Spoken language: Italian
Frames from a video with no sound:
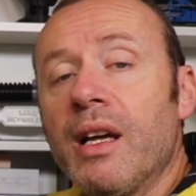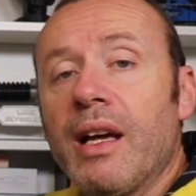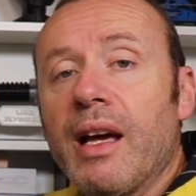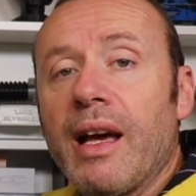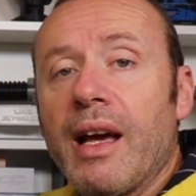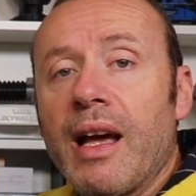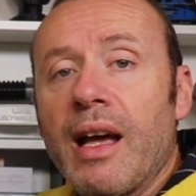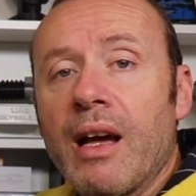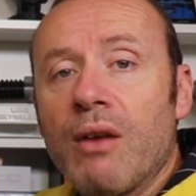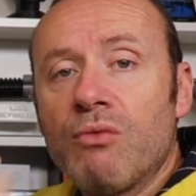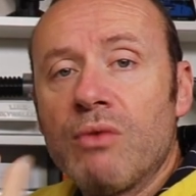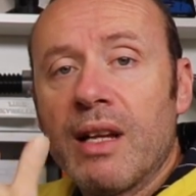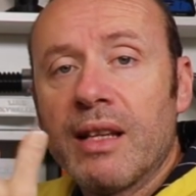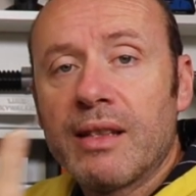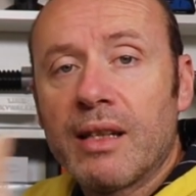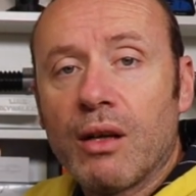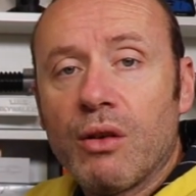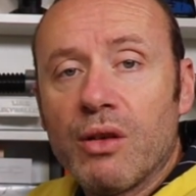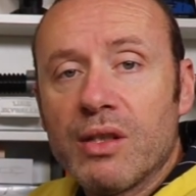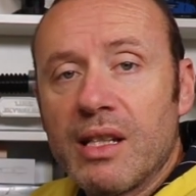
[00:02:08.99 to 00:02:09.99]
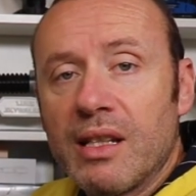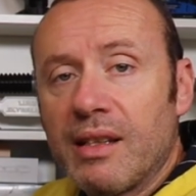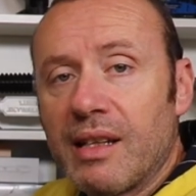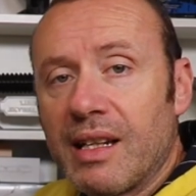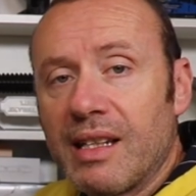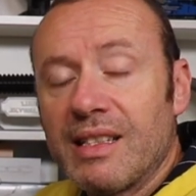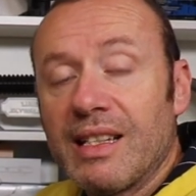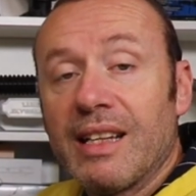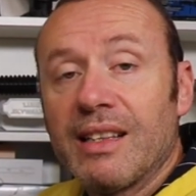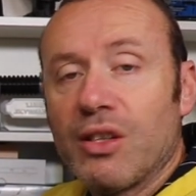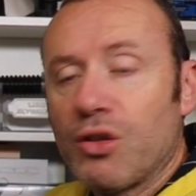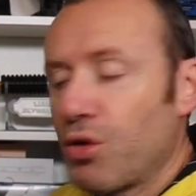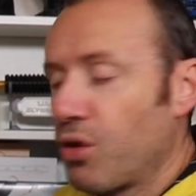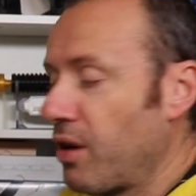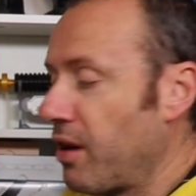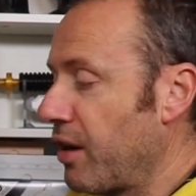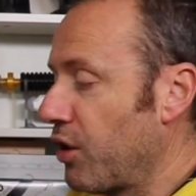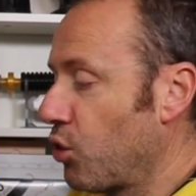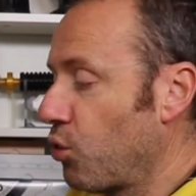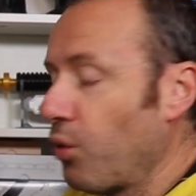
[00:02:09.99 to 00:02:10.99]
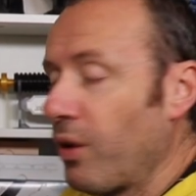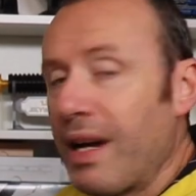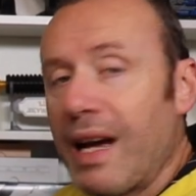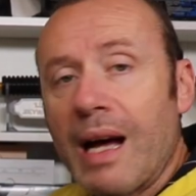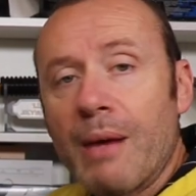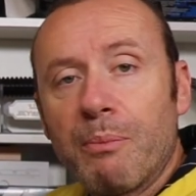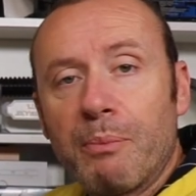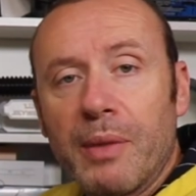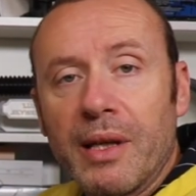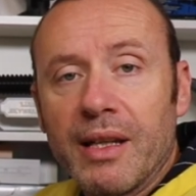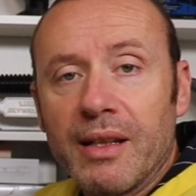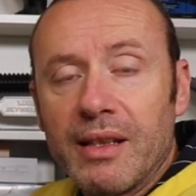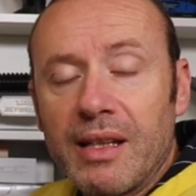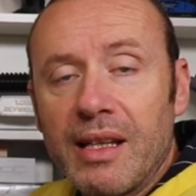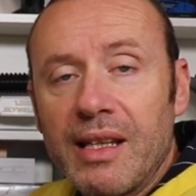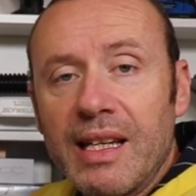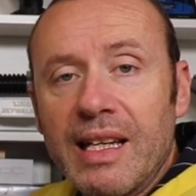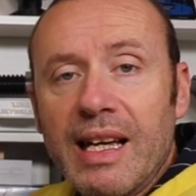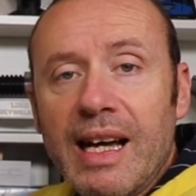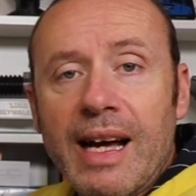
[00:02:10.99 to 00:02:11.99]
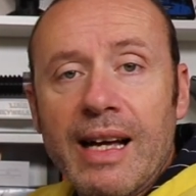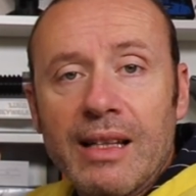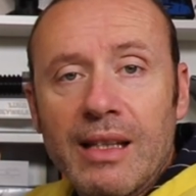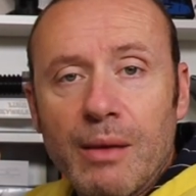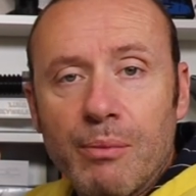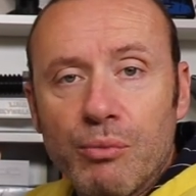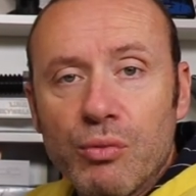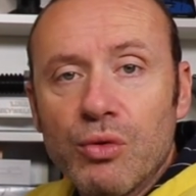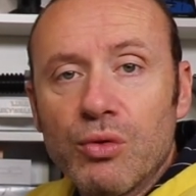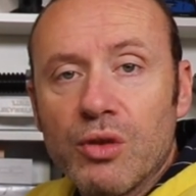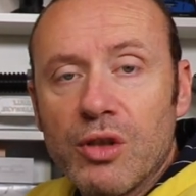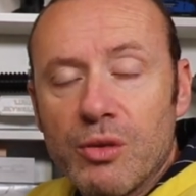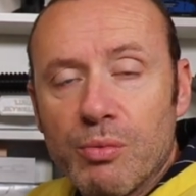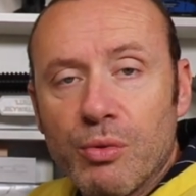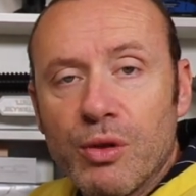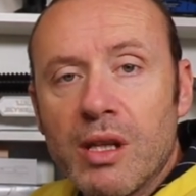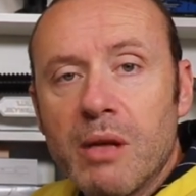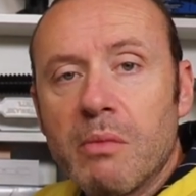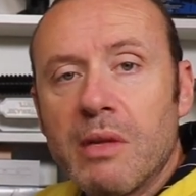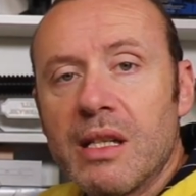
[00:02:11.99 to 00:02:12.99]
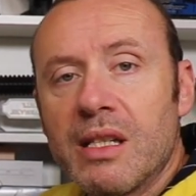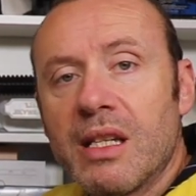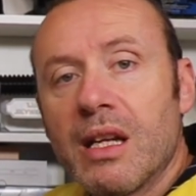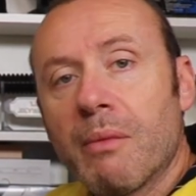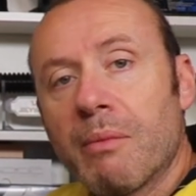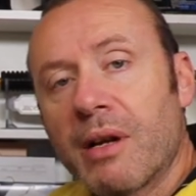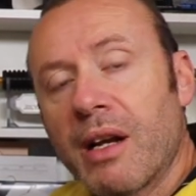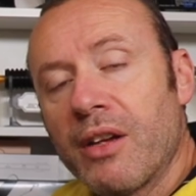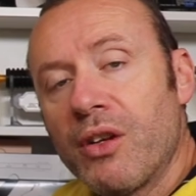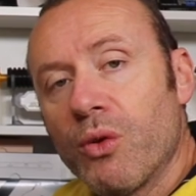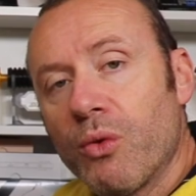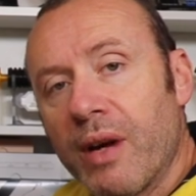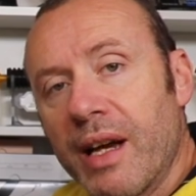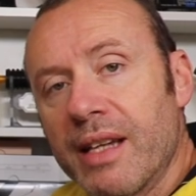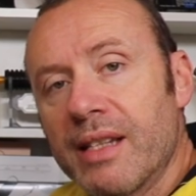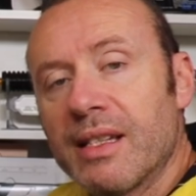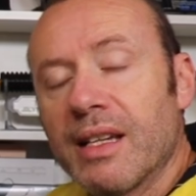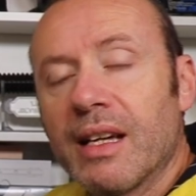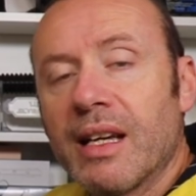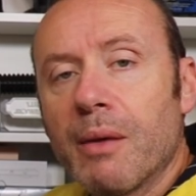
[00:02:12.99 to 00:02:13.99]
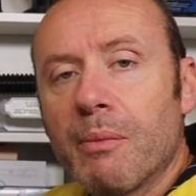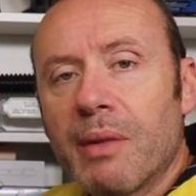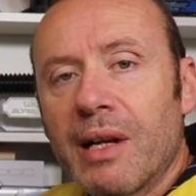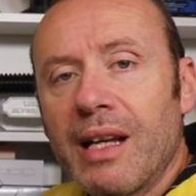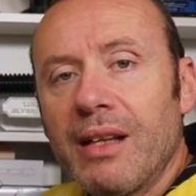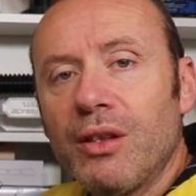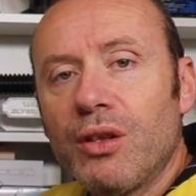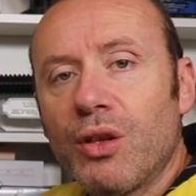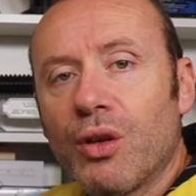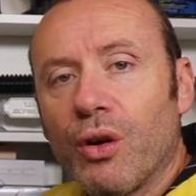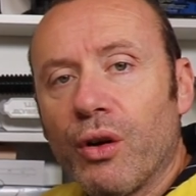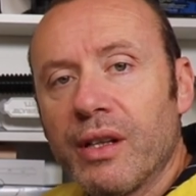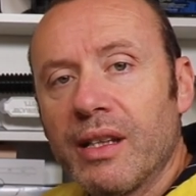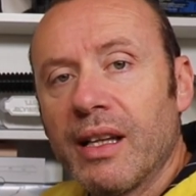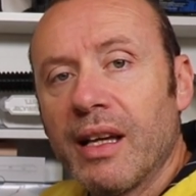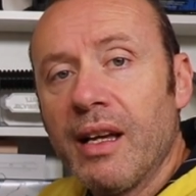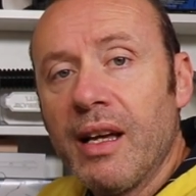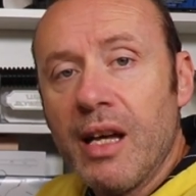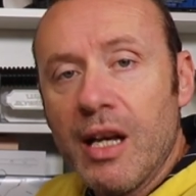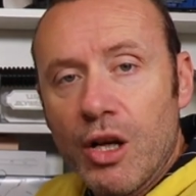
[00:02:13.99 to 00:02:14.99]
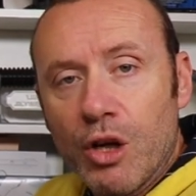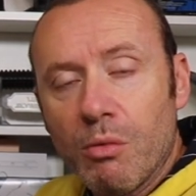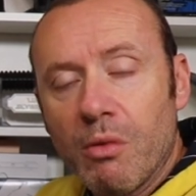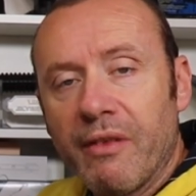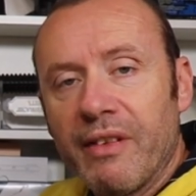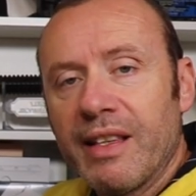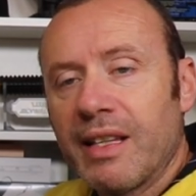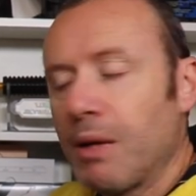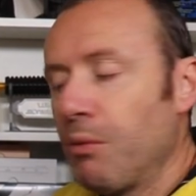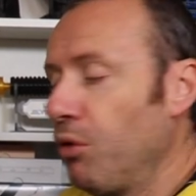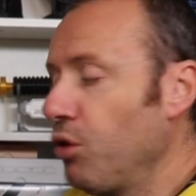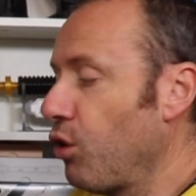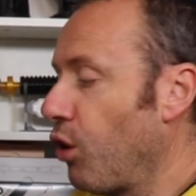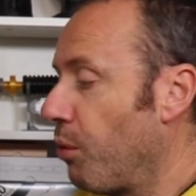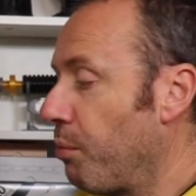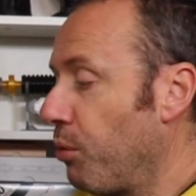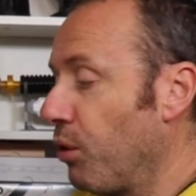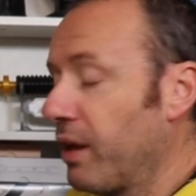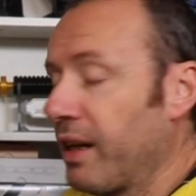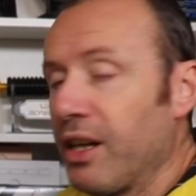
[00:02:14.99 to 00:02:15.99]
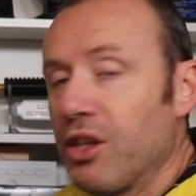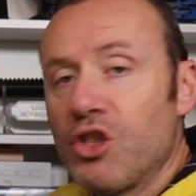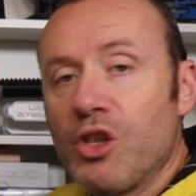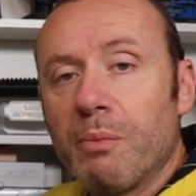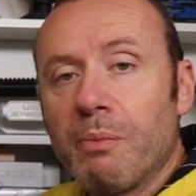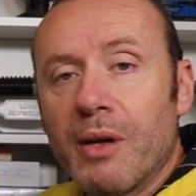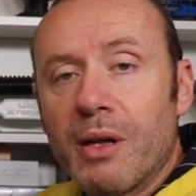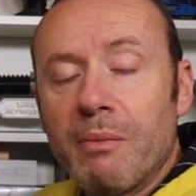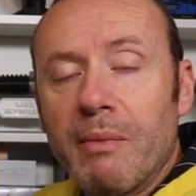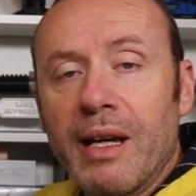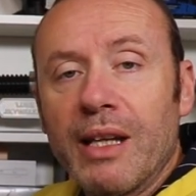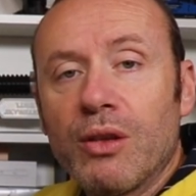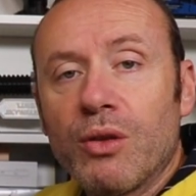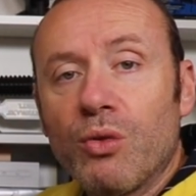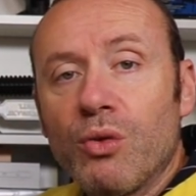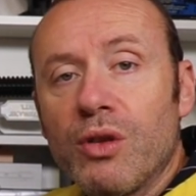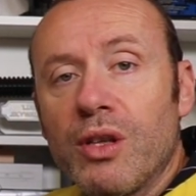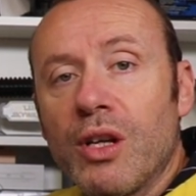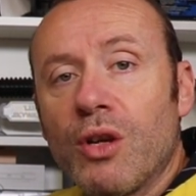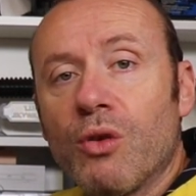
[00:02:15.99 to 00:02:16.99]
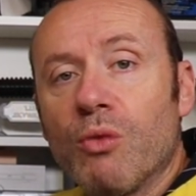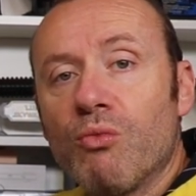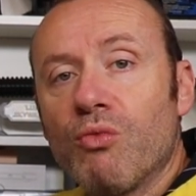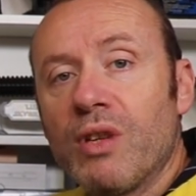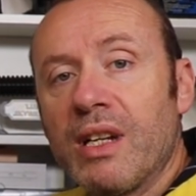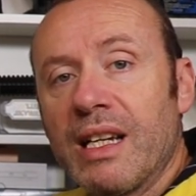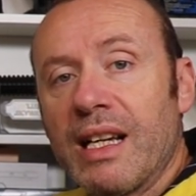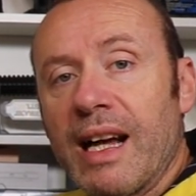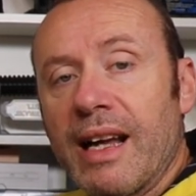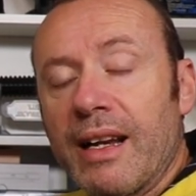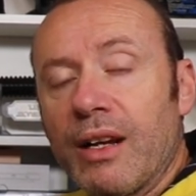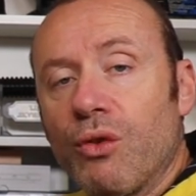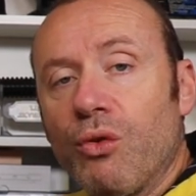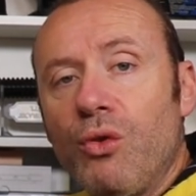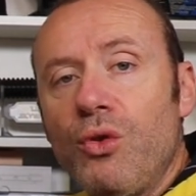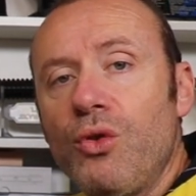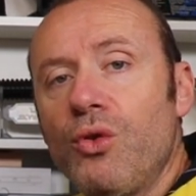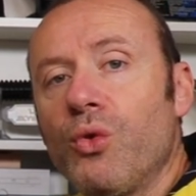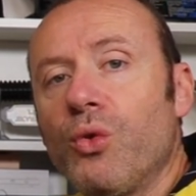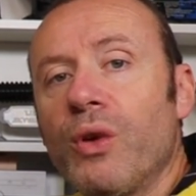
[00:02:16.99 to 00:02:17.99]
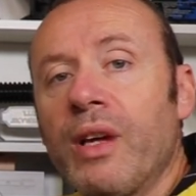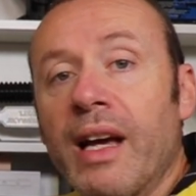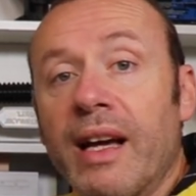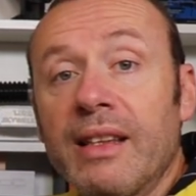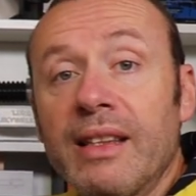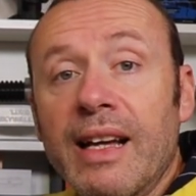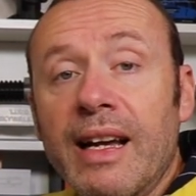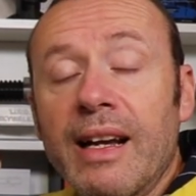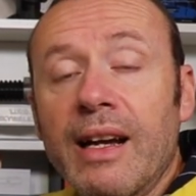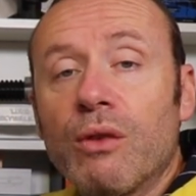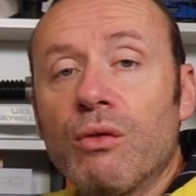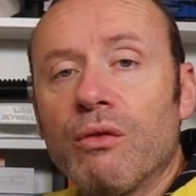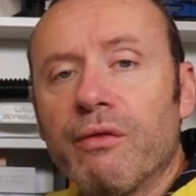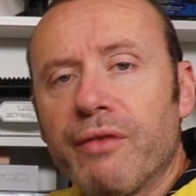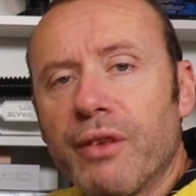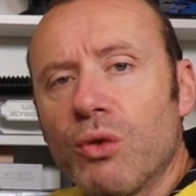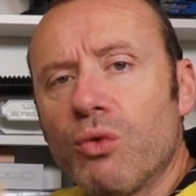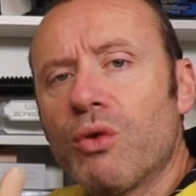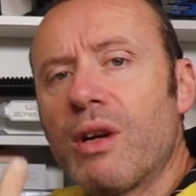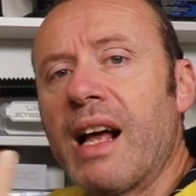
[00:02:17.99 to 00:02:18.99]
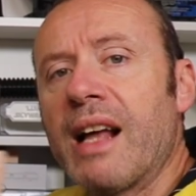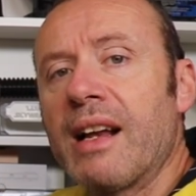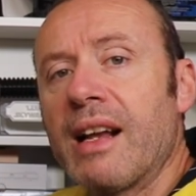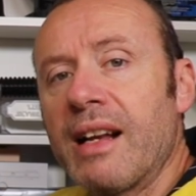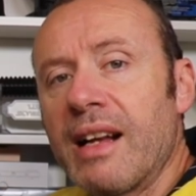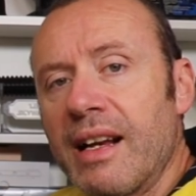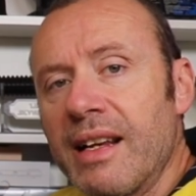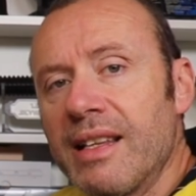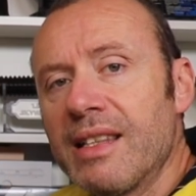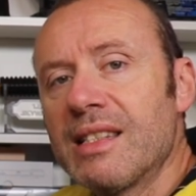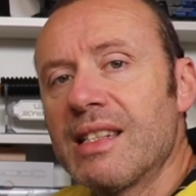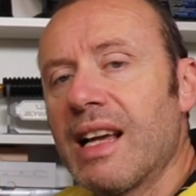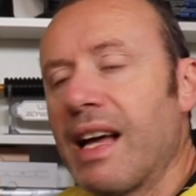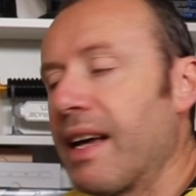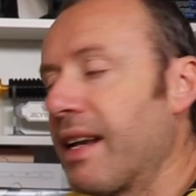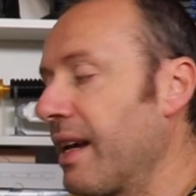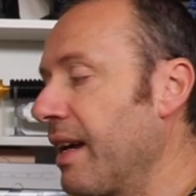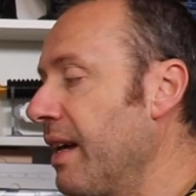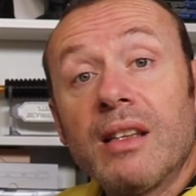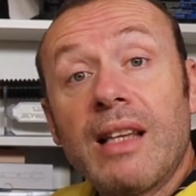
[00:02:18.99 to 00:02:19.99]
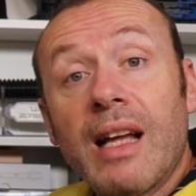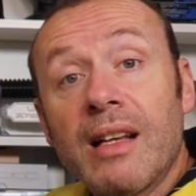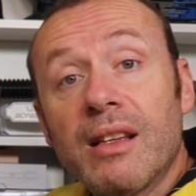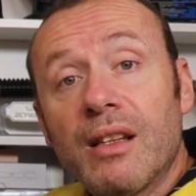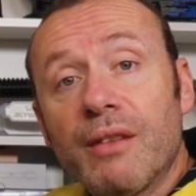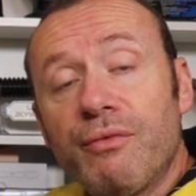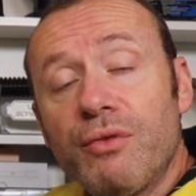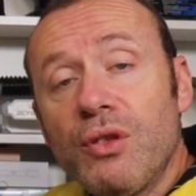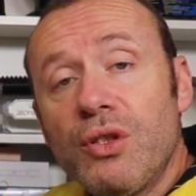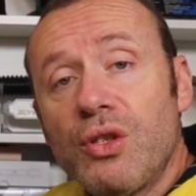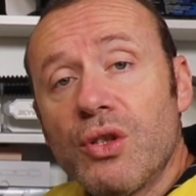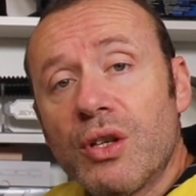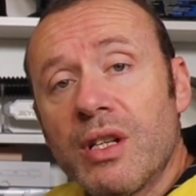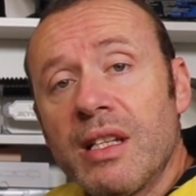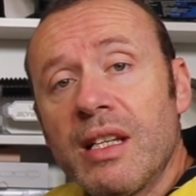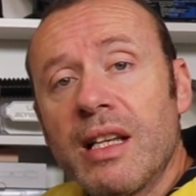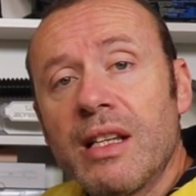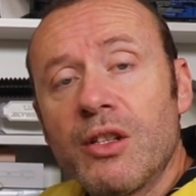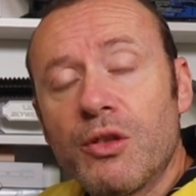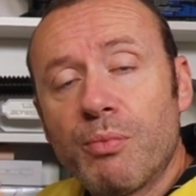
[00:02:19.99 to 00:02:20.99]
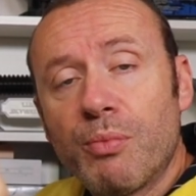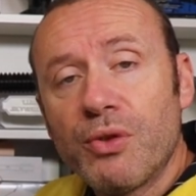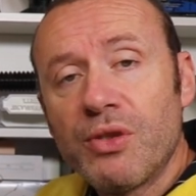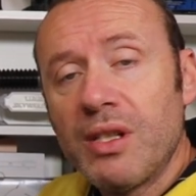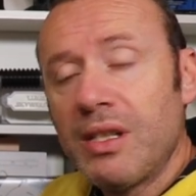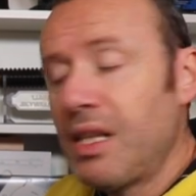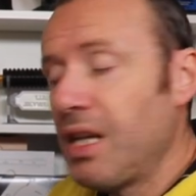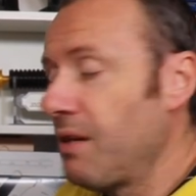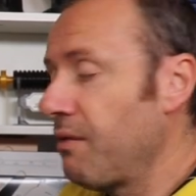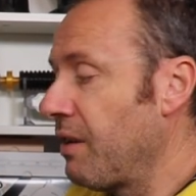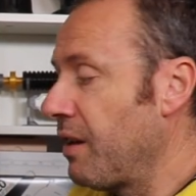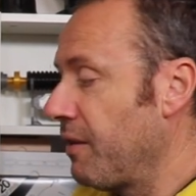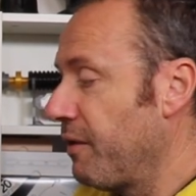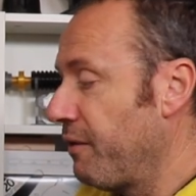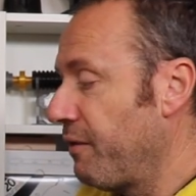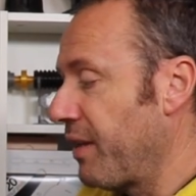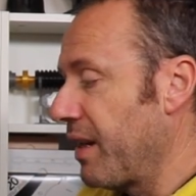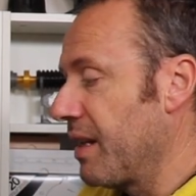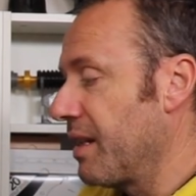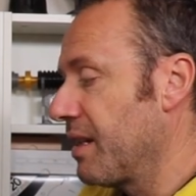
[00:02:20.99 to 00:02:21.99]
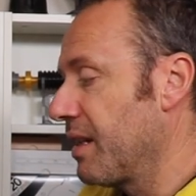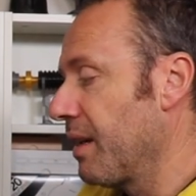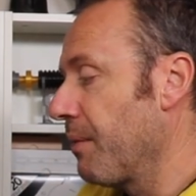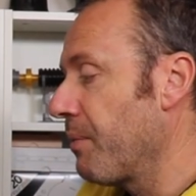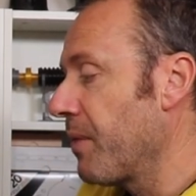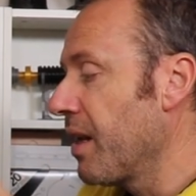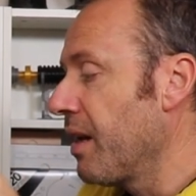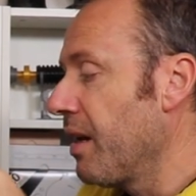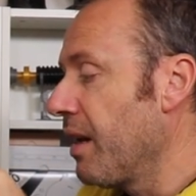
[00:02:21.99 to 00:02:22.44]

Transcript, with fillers: Eh, un'altra cosa interessante sono le sue app dedicate appunto disponibili sia per iOS che per Android come come vedremo dopo, che ci permettono di comunicare con lui e andare a configurare e analizzare tante funzioni dei dispositivi frizze.